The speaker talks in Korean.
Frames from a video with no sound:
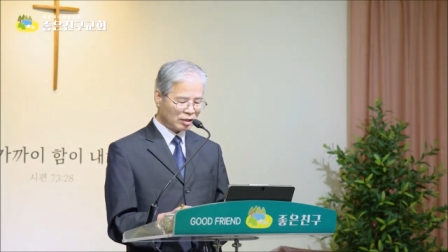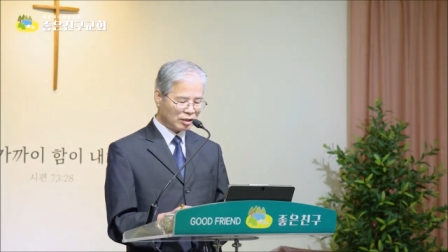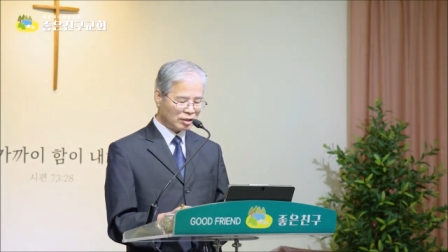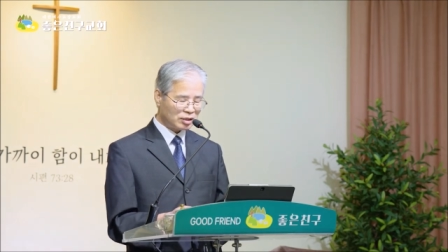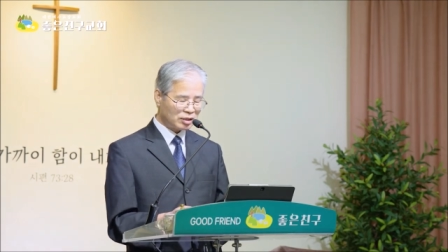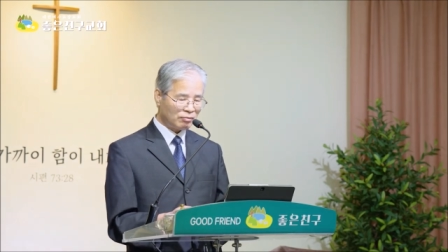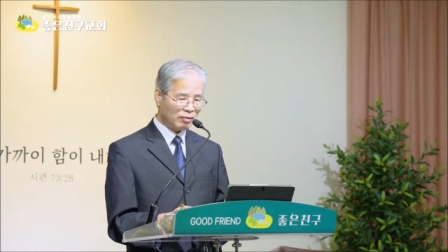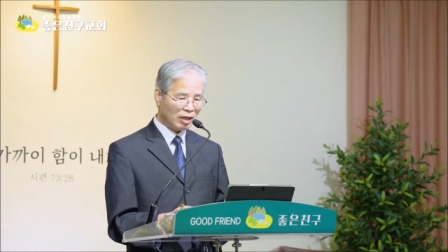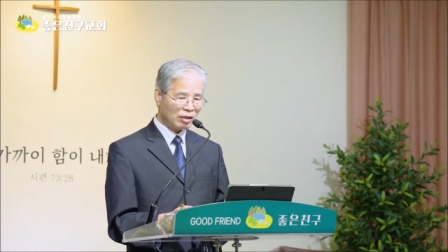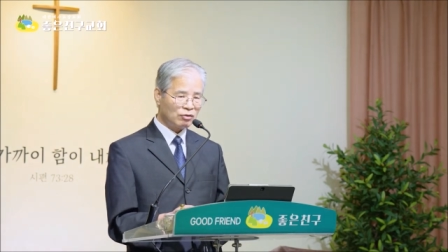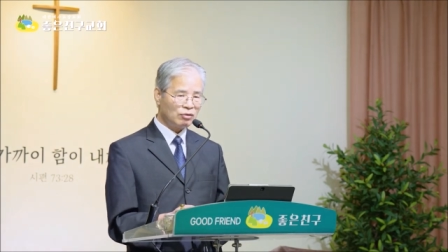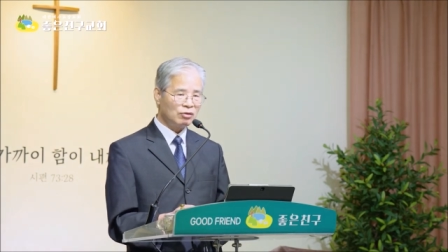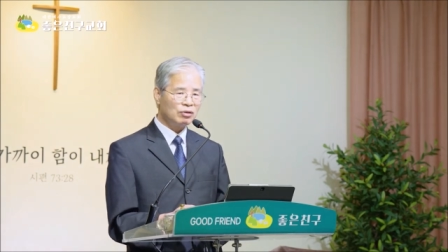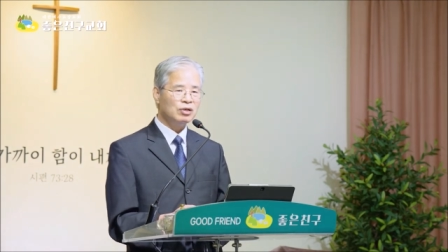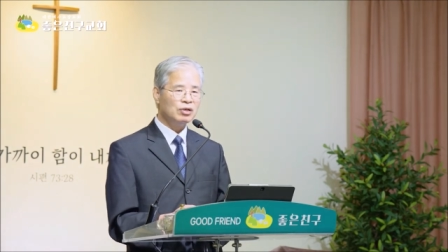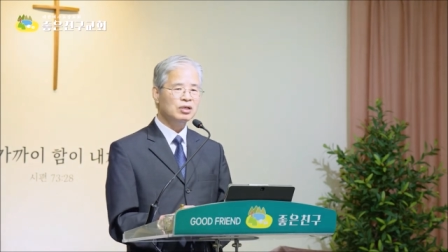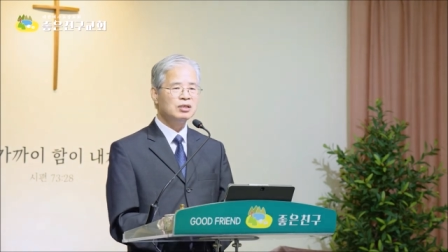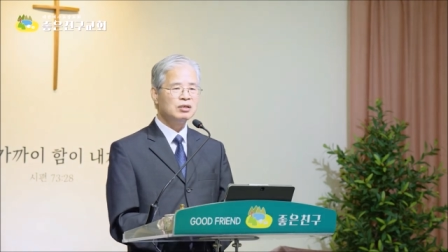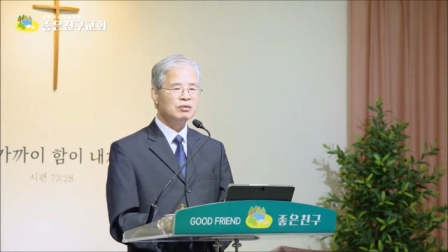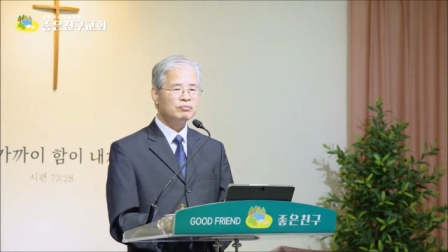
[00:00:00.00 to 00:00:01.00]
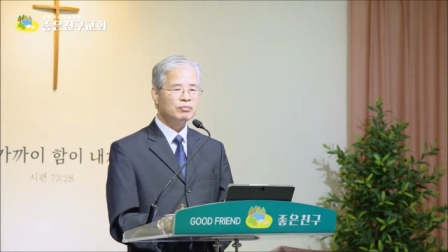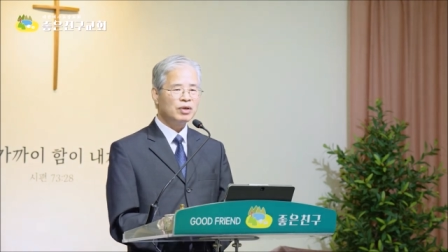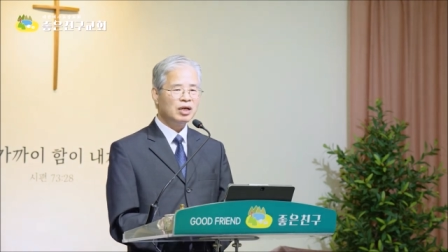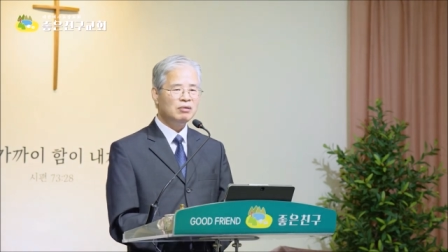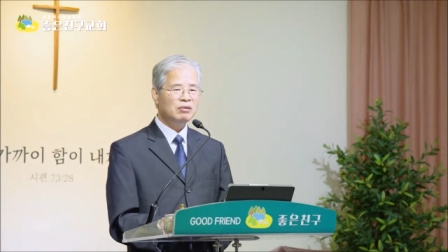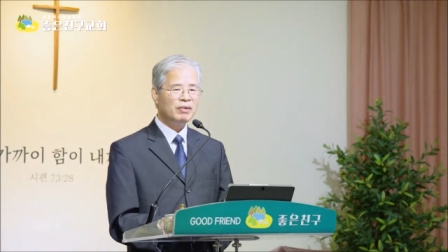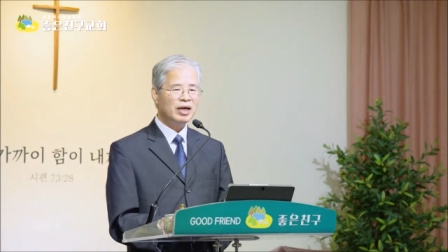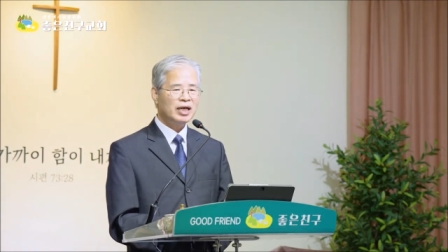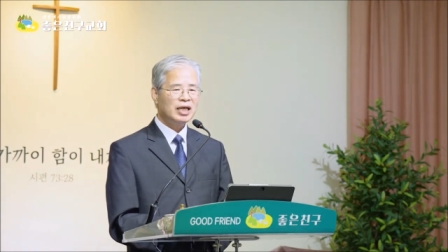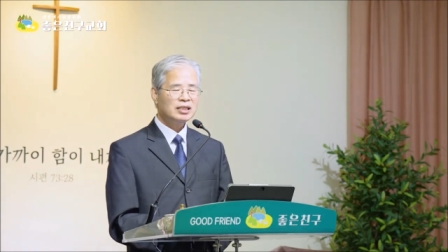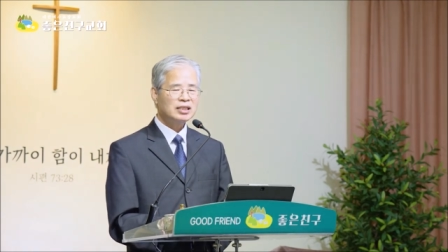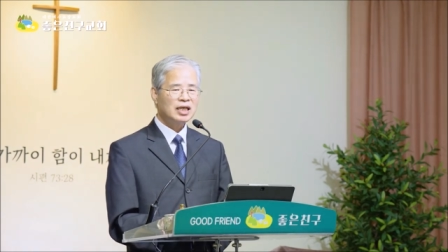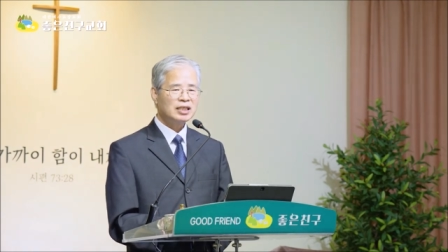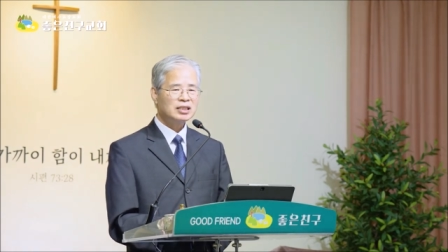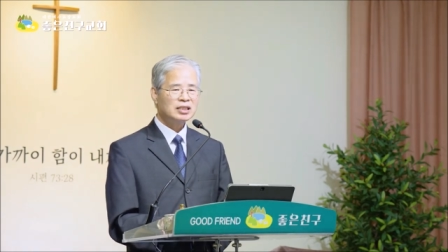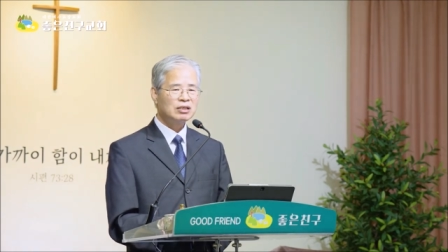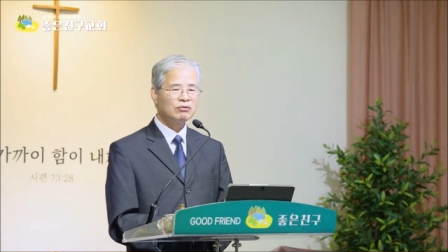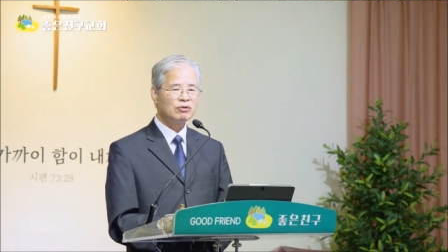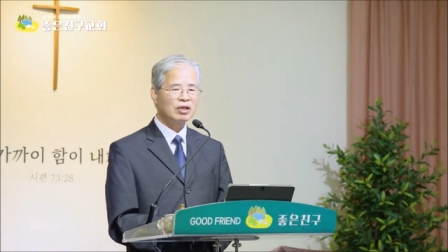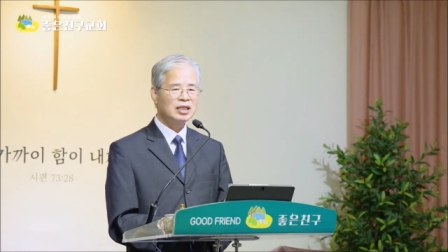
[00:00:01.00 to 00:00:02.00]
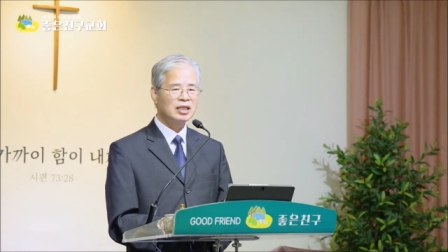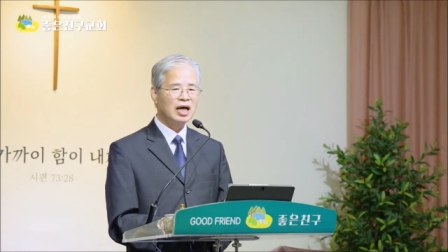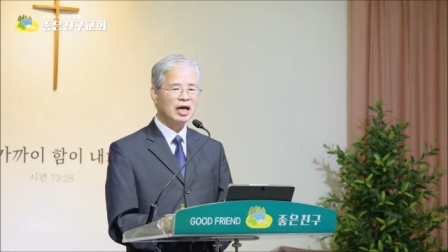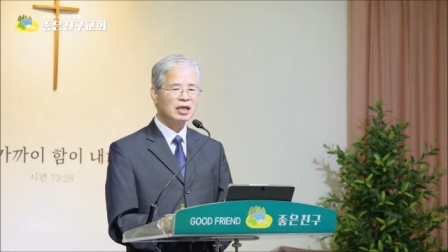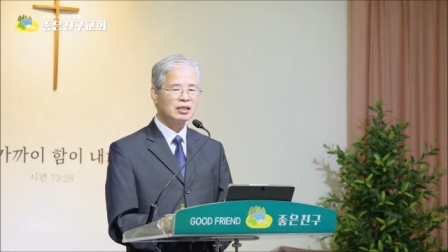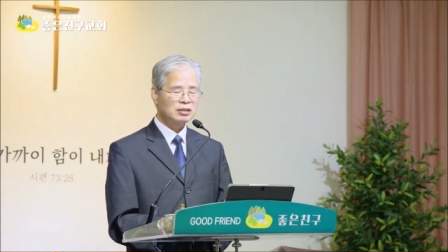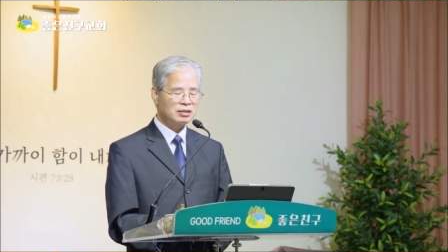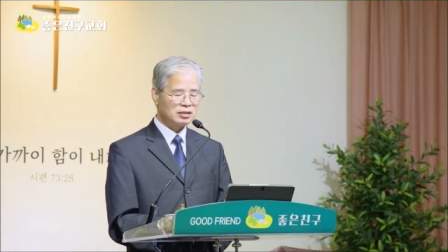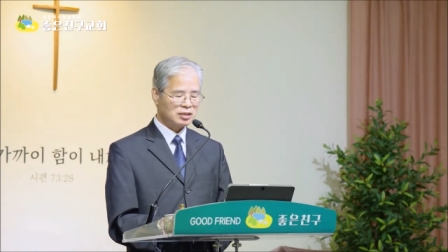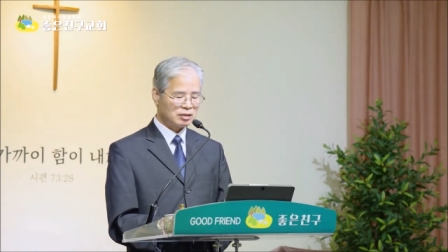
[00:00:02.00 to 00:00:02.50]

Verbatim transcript: 그것이 바로 멸망의 자식이 된다 하는